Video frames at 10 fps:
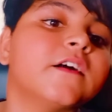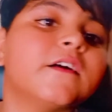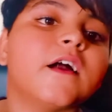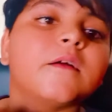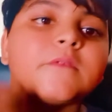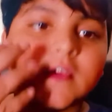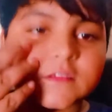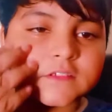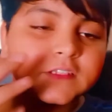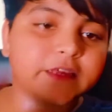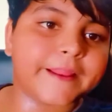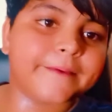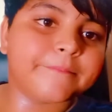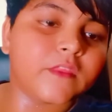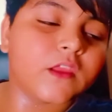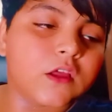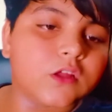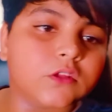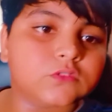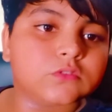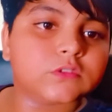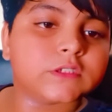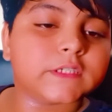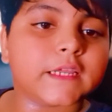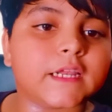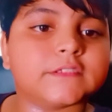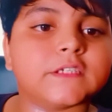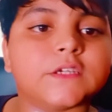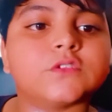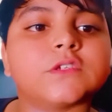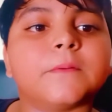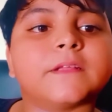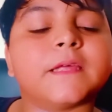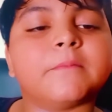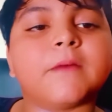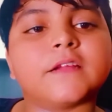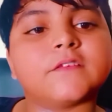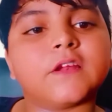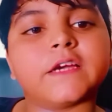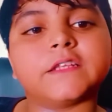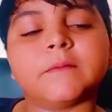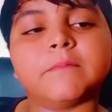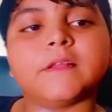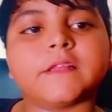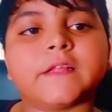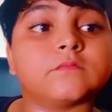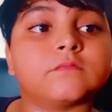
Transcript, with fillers: अब यहाँ से दिख रहा है तो इसकी क्लास चल रही है उसके बाद कहीं बाहर चलेंगे तब मिलते हैं